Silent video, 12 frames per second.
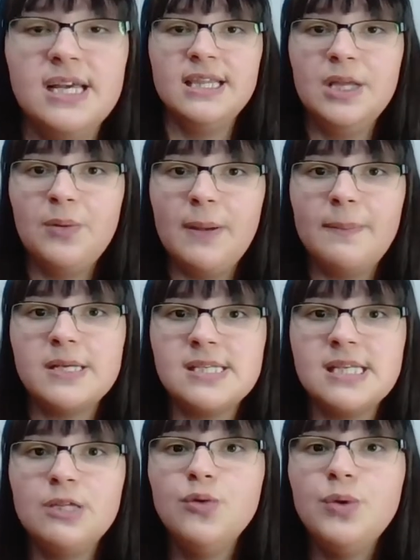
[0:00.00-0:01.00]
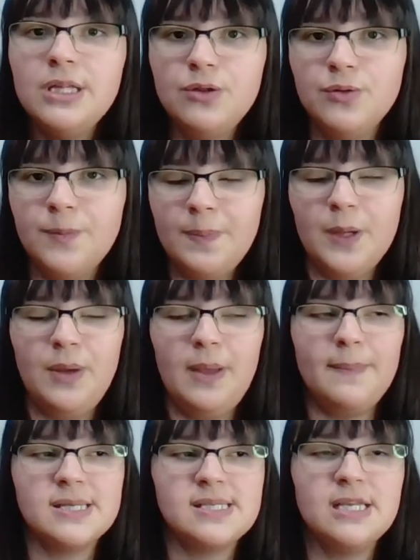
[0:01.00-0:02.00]
Não é para ser doído, não é
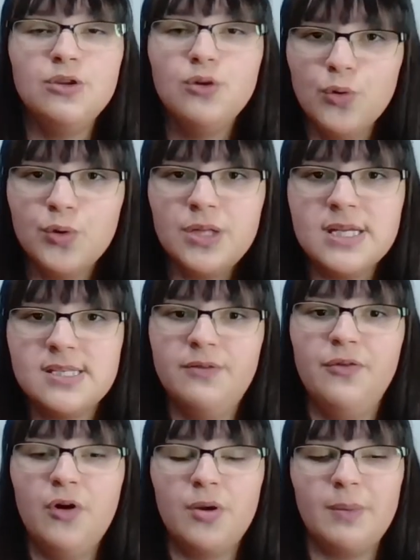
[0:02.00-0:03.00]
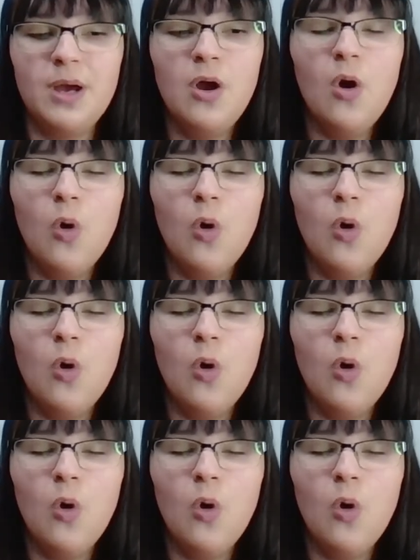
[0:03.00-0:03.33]
para ser duro dessa forma.